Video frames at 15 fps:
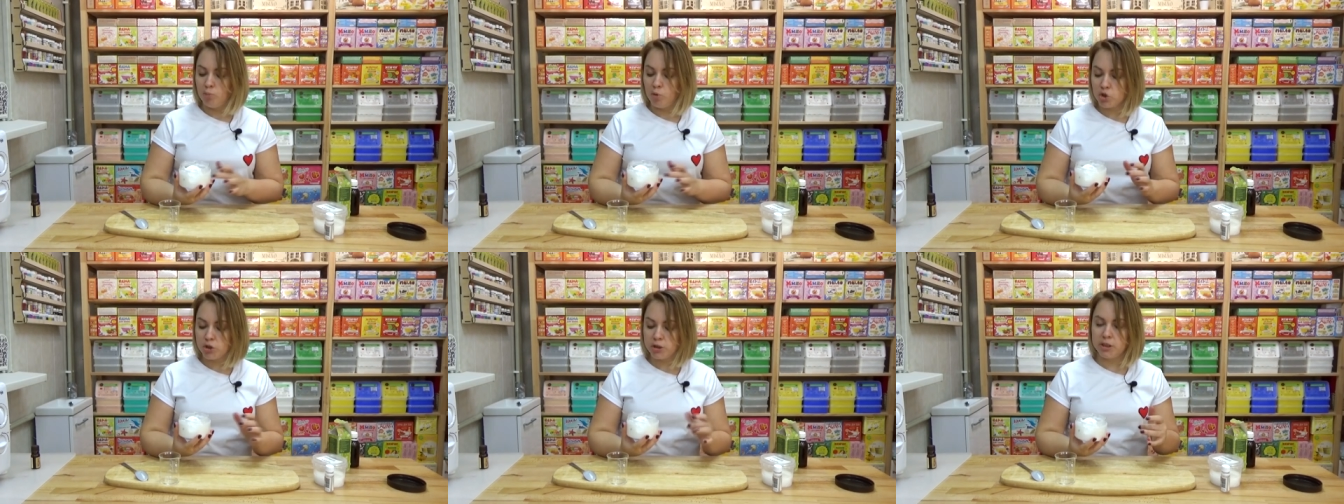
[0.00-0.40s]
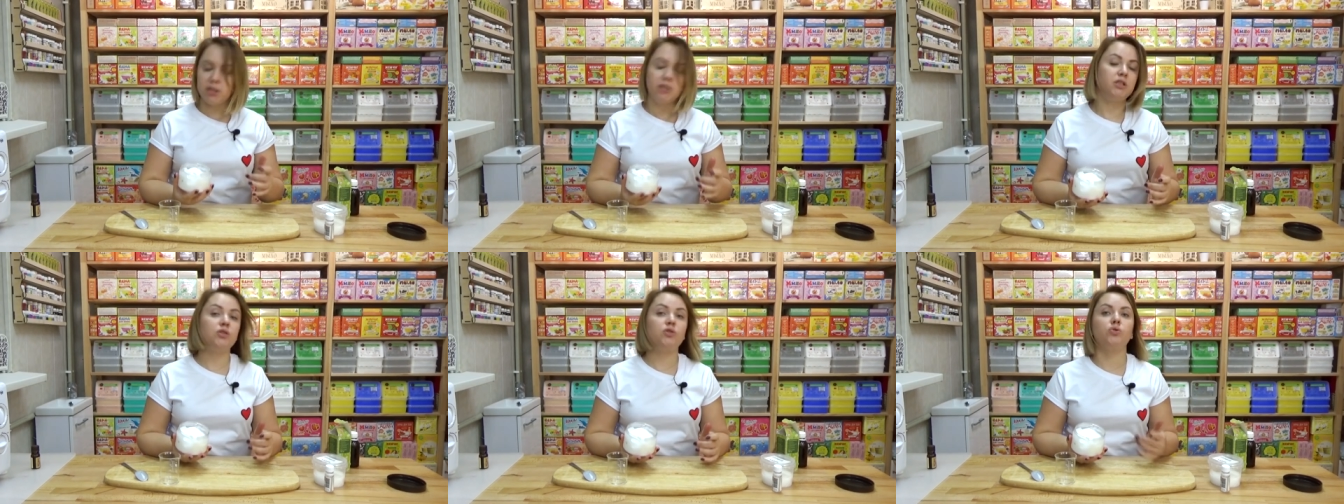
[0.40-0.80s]
Можно
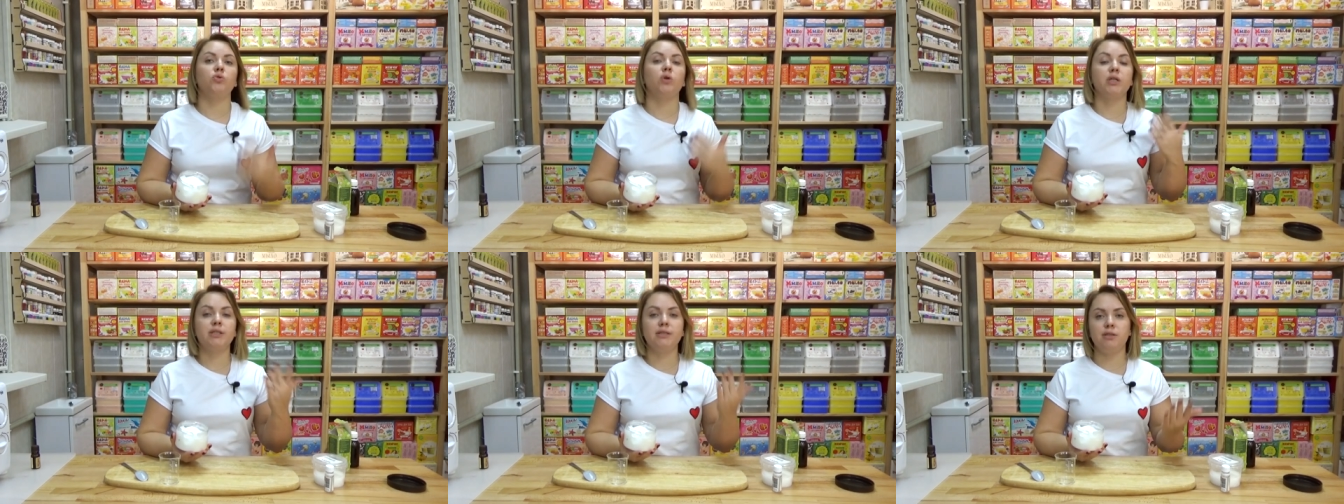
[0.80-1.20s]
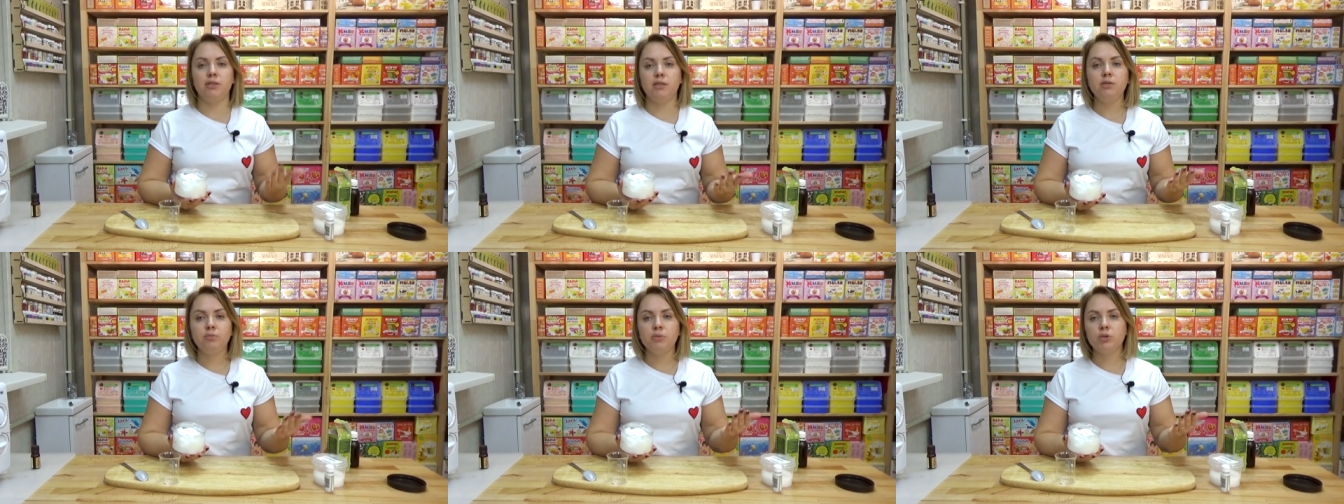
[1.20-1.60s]
наносить ее от
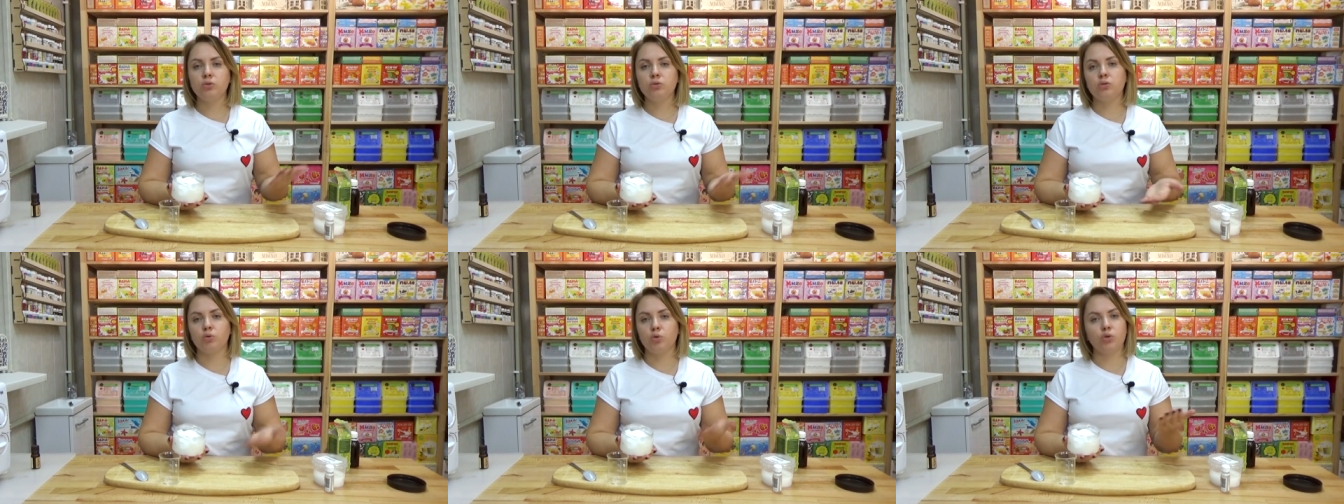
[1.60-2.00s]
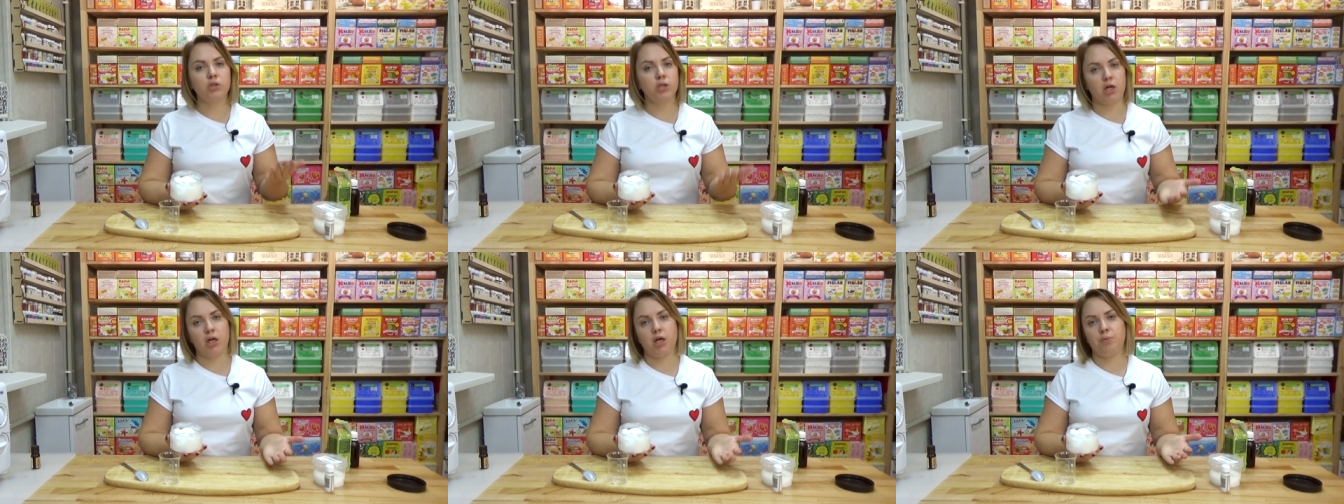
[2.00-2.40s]
10 минут до
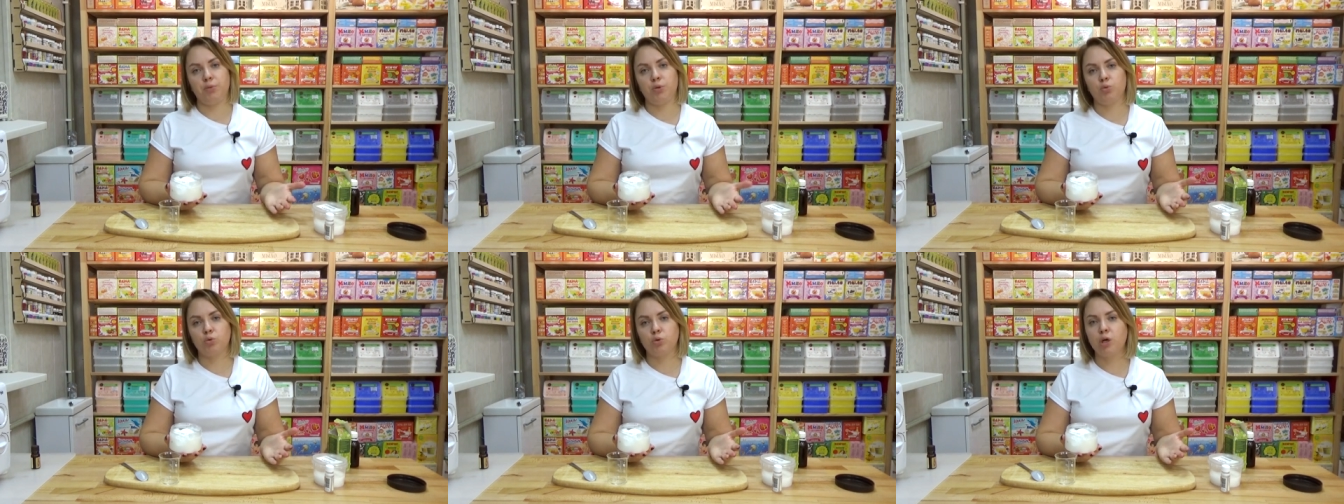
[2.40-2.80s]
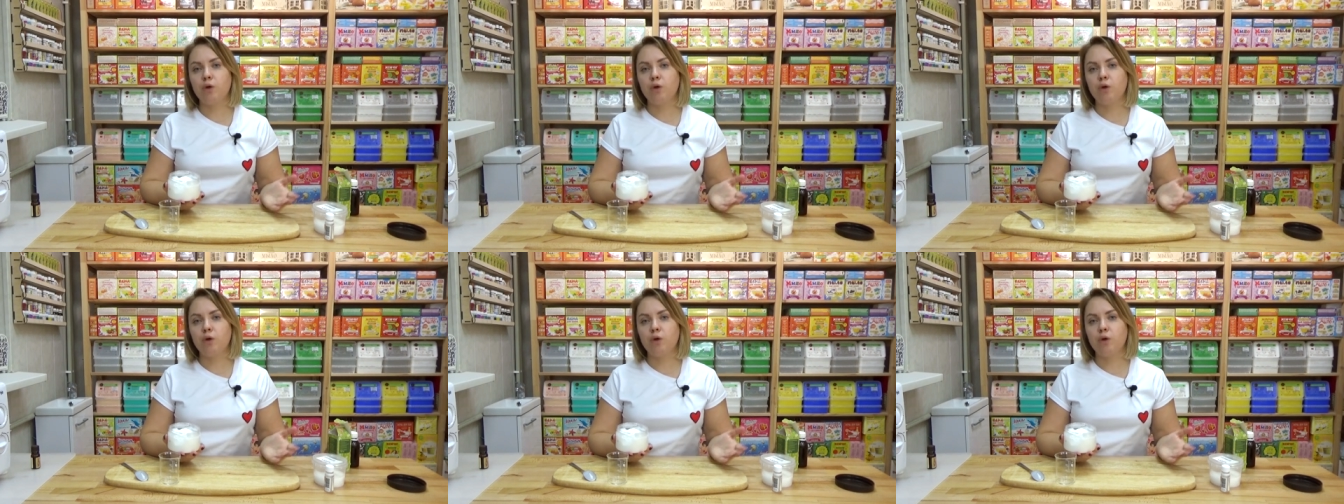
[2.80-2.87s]
40 минут.